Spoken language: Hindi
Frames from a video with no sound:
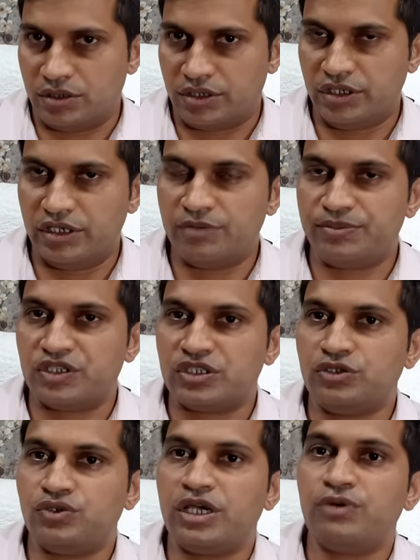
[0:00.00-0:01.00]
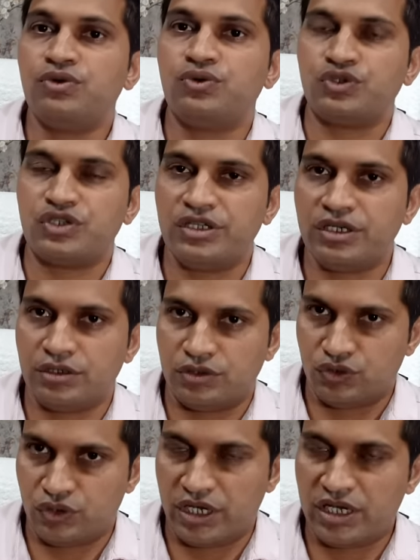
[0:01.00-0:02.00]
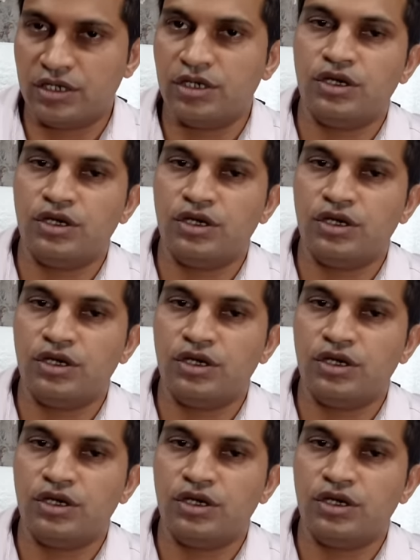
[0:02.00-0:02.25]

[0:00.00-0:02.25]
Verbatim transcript: कि ये पेशेंट जो है वो खुजली जो है